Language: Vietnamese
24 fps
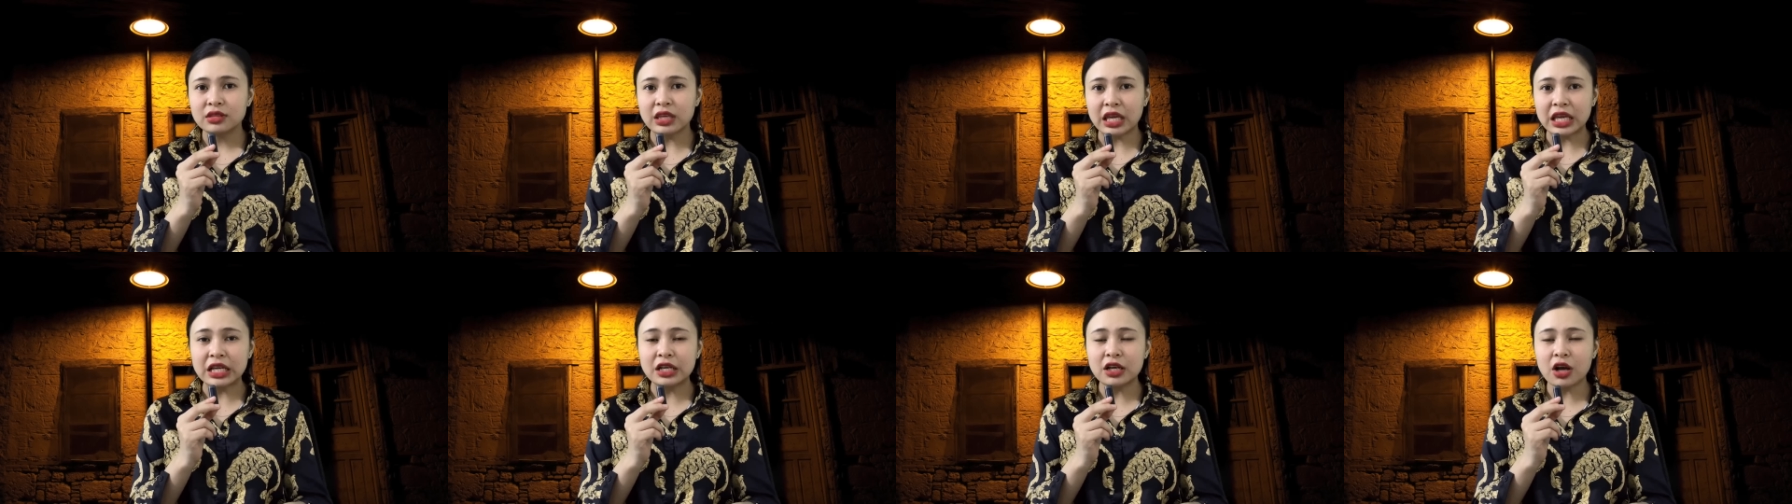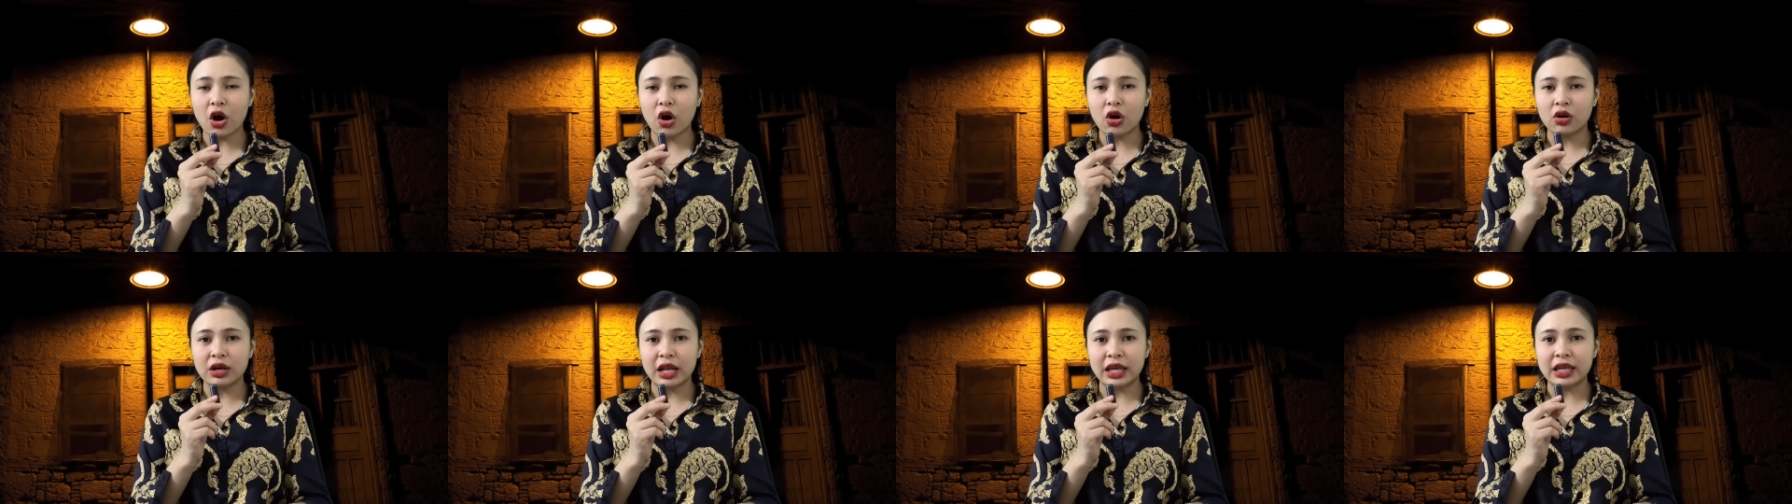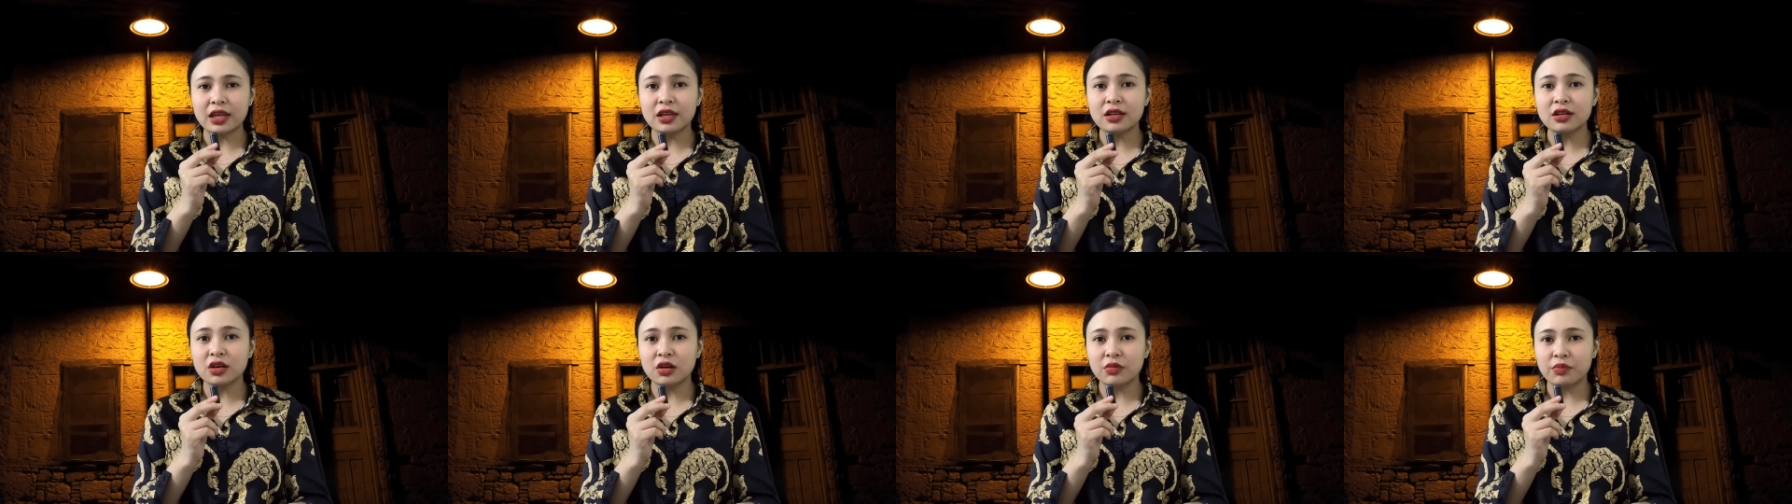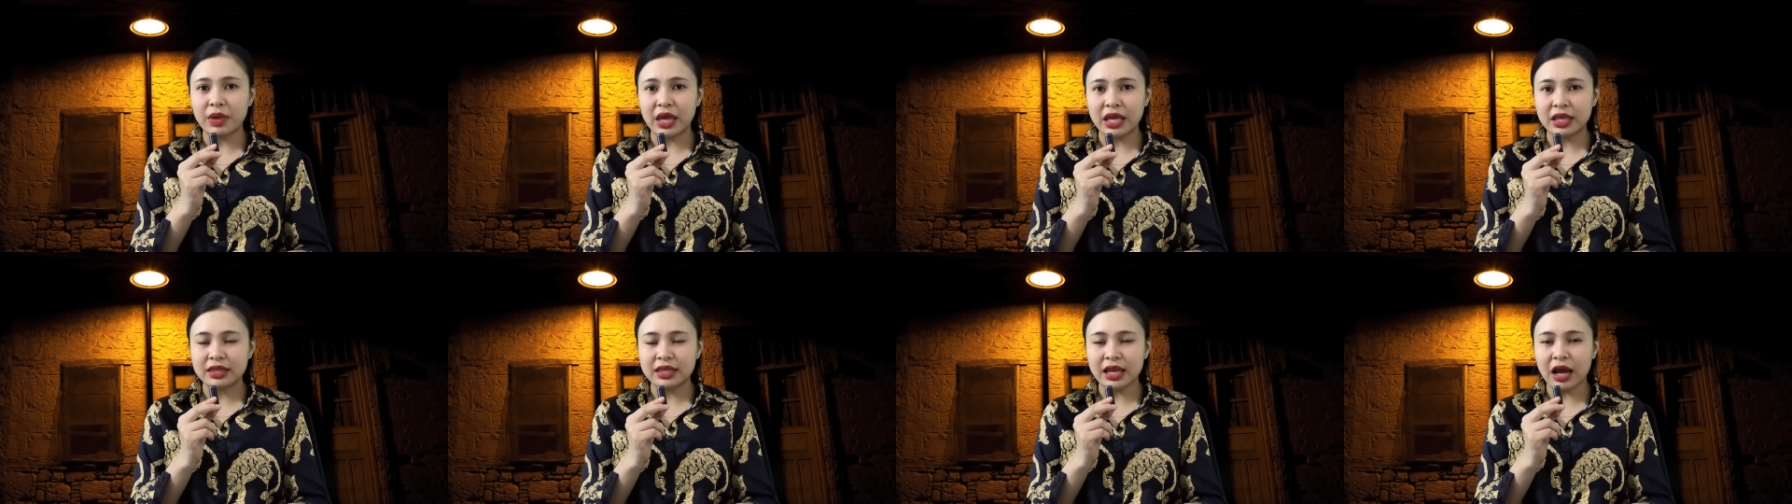chỉ còn lại cái
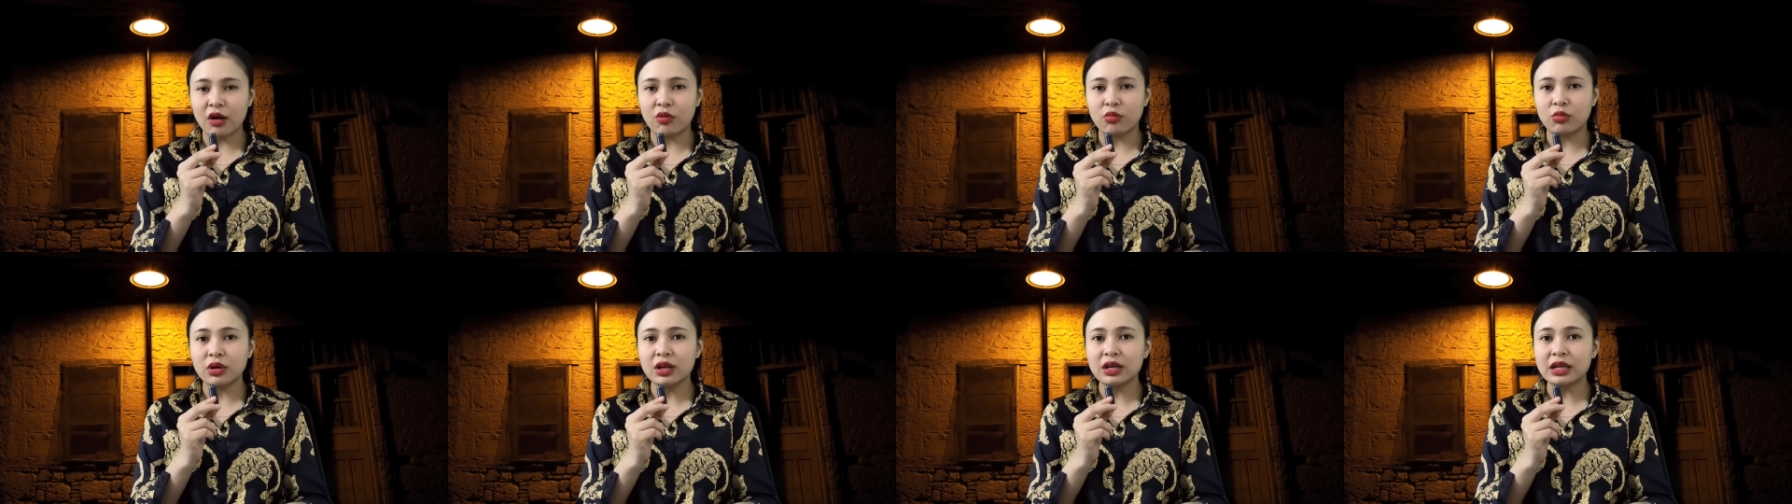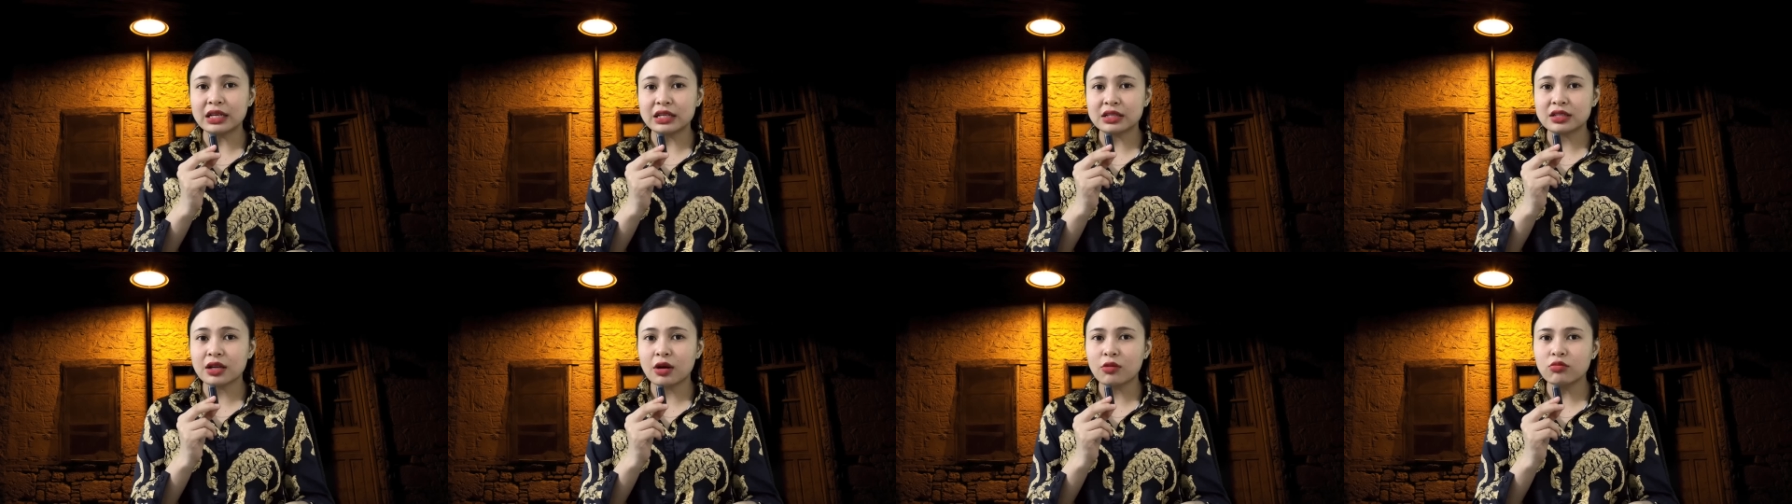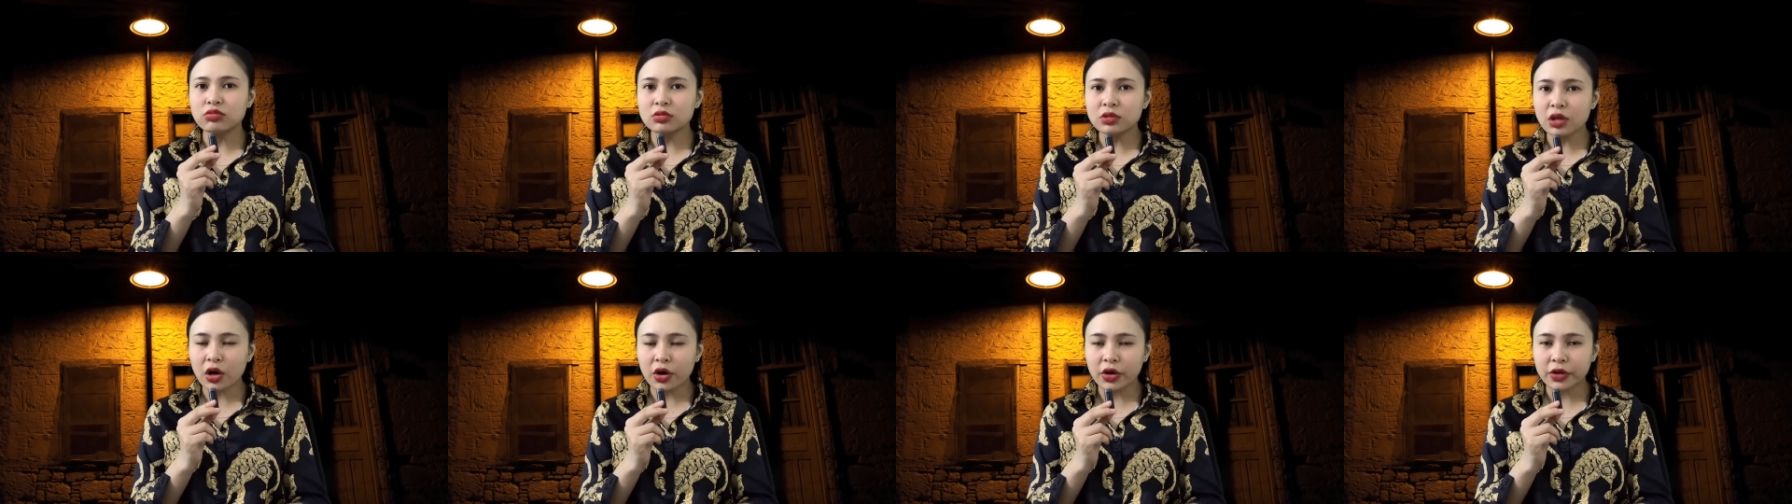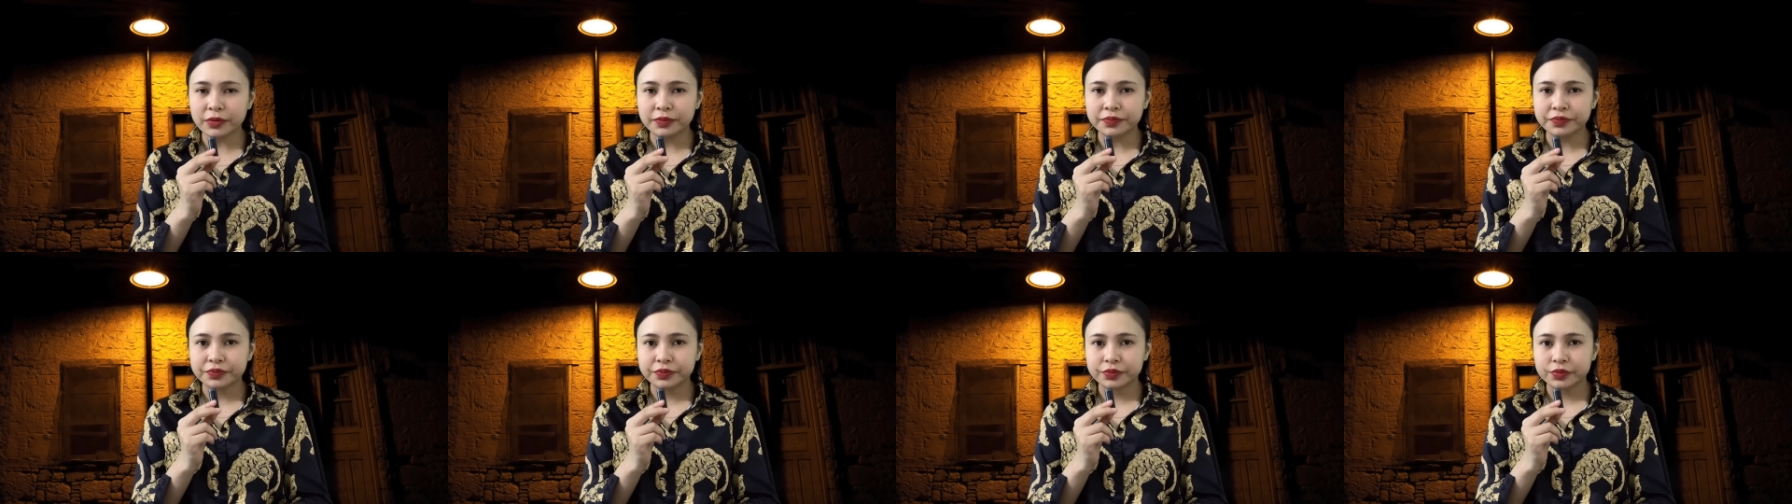người mẹ chồng là sống
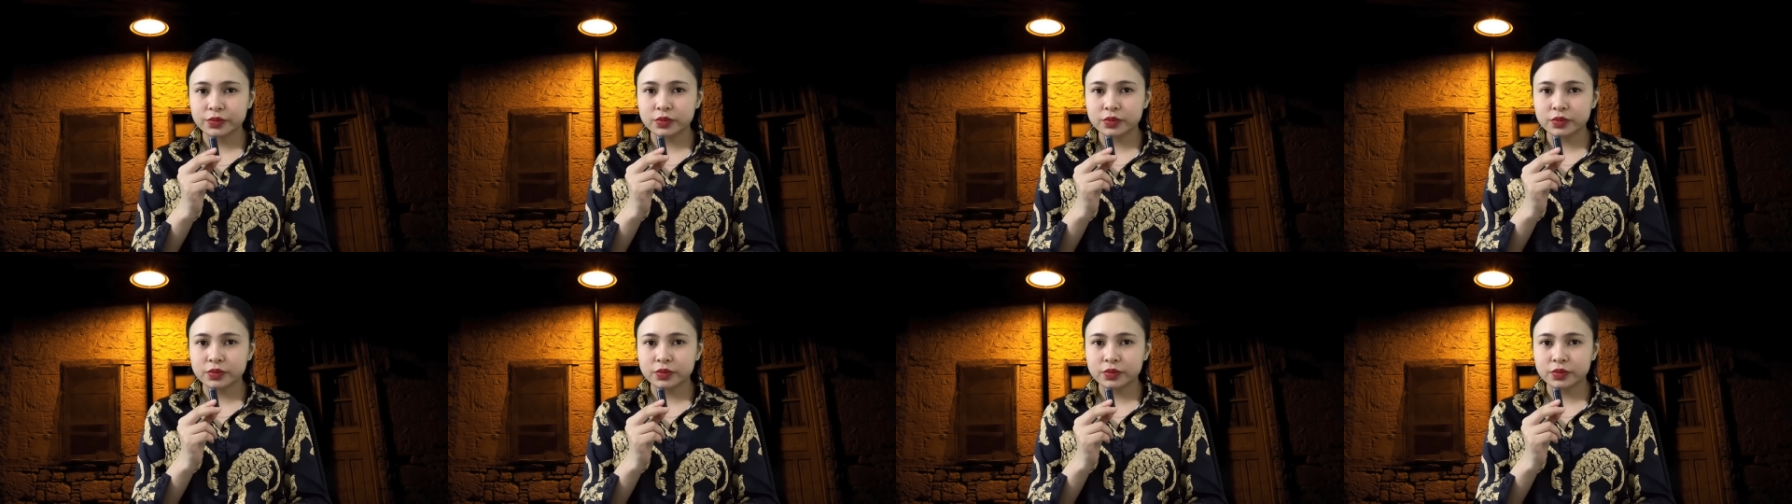thôi.